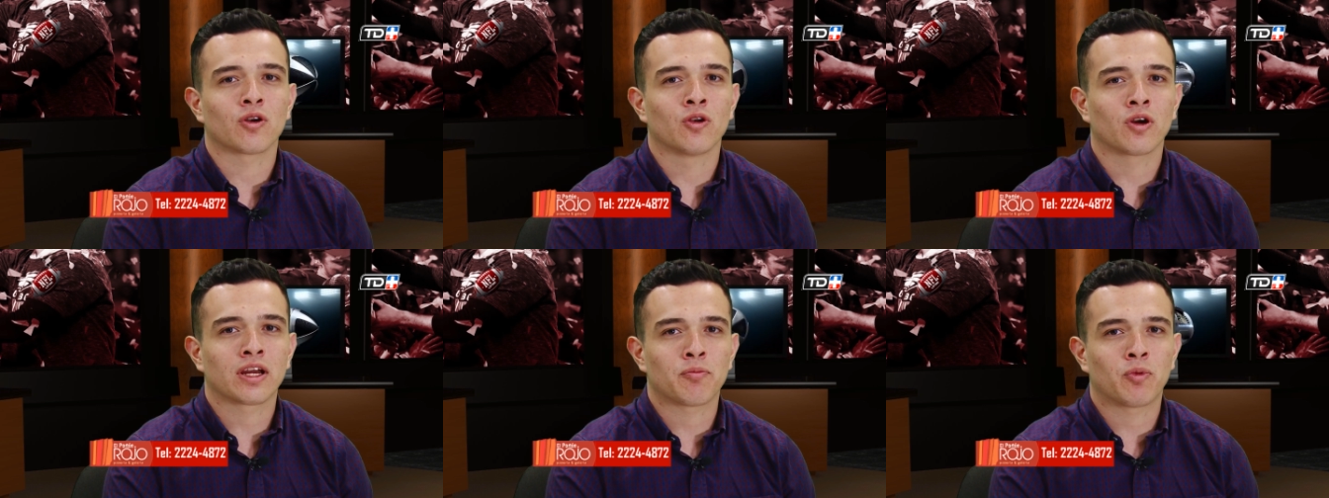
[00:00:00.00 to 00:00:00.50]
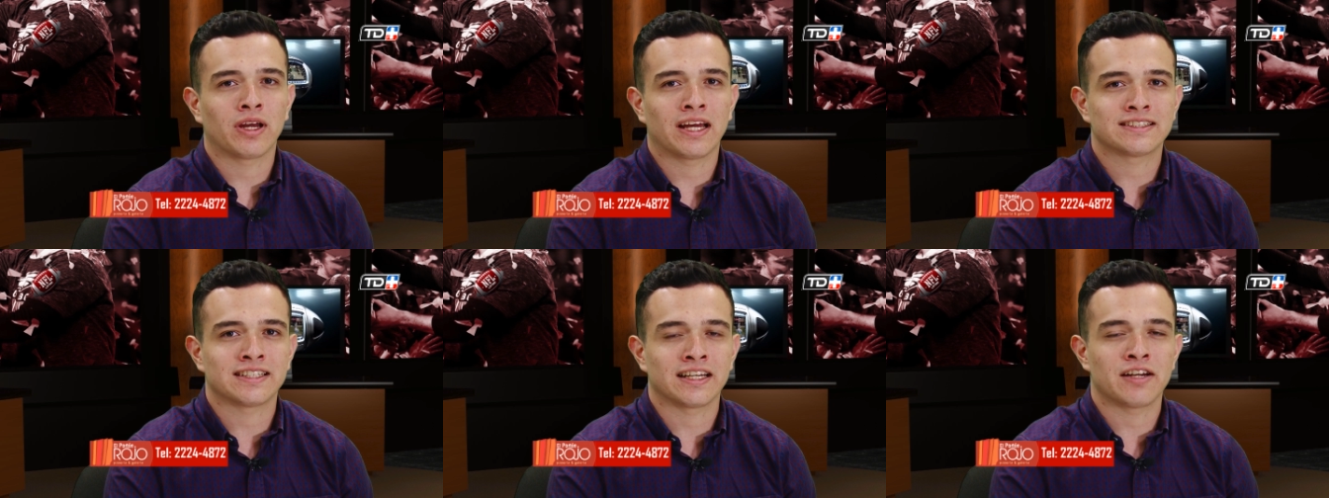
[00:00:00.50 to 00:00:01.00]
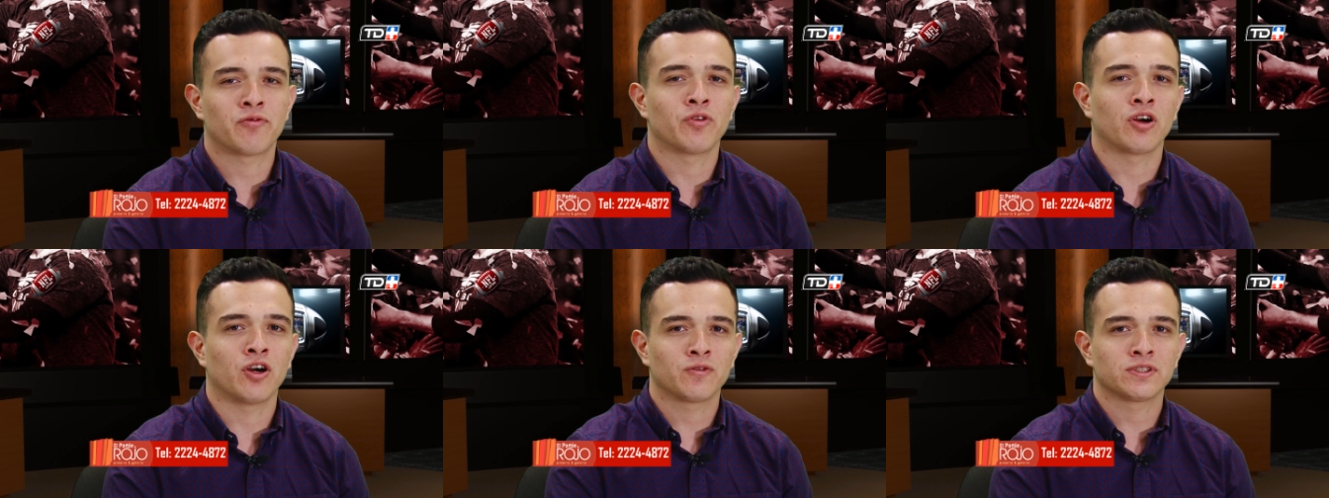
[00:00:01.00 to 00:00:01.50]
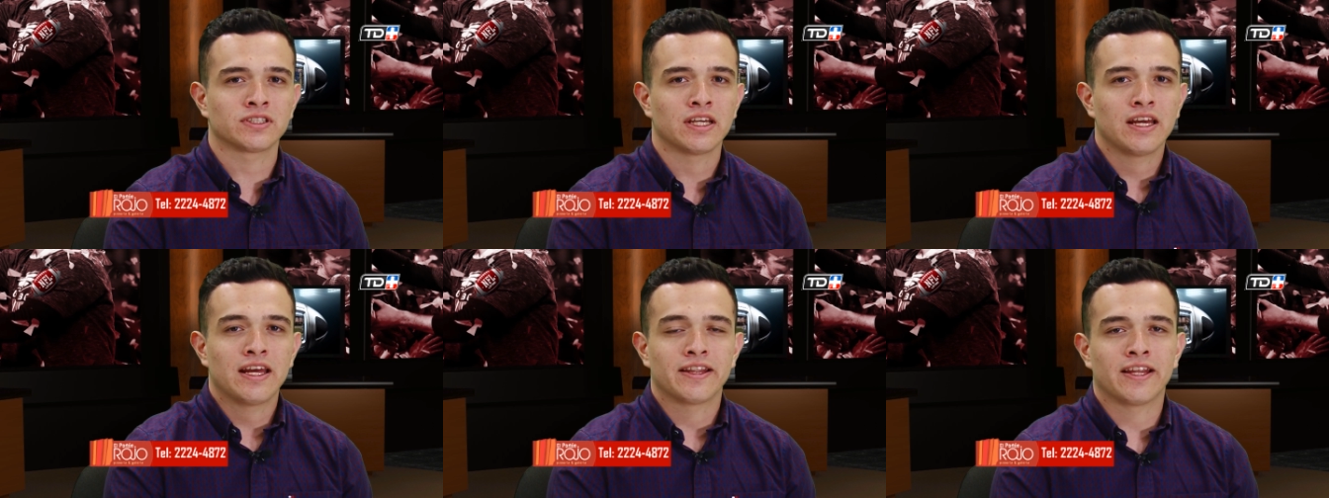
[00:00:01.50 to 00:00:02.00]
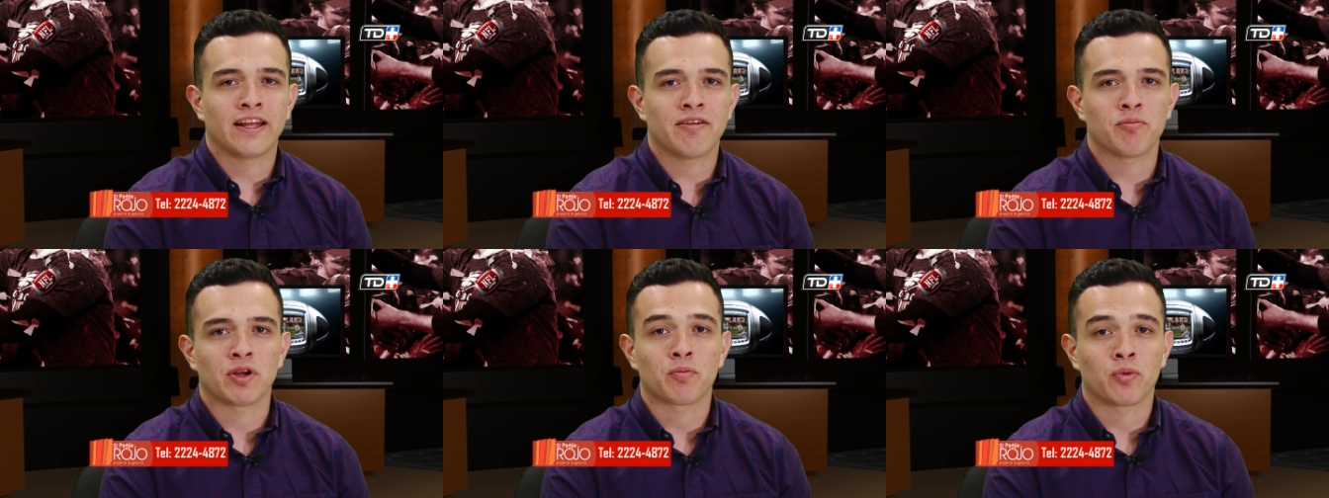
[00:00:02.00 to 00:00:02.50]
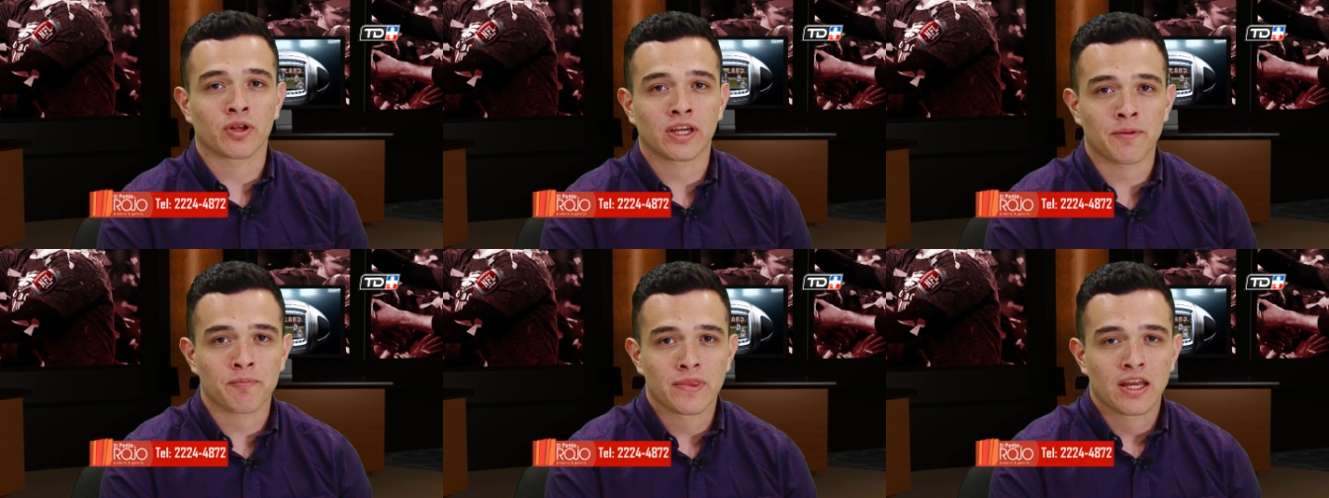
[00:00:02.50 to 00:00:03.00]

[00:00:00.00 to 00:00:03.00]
lo que puede hacer el from office de Denver. ¿Por qué?